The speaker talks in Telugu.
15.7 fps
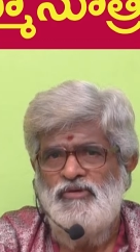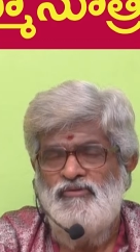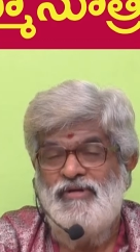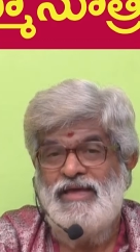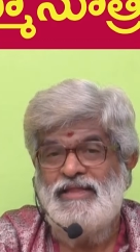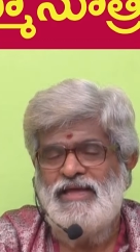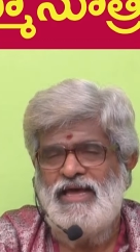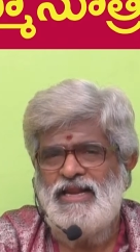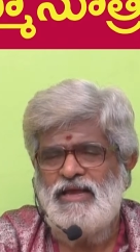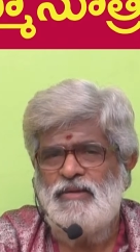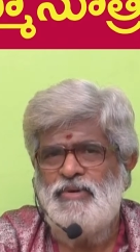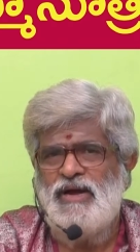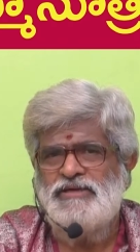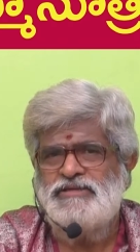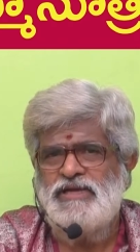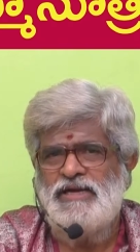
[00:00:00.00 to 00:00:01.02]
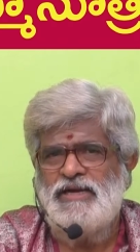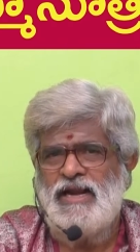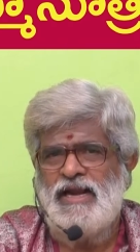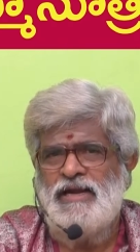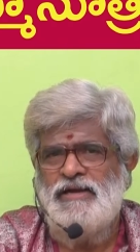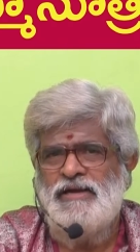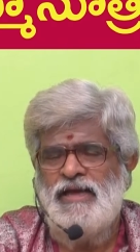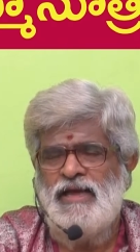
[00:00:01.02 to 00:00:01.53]
వేదాలకి భాష్యం
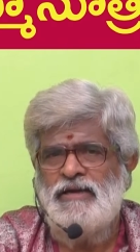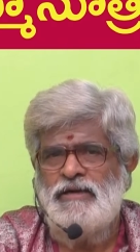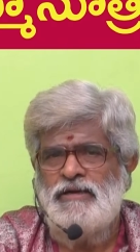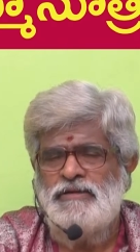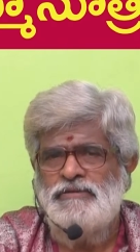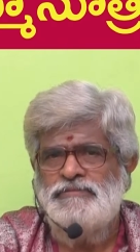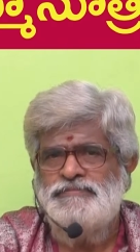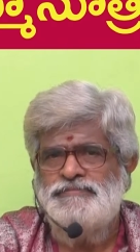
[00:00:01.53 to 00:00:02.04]
రాయండి అన్నాడు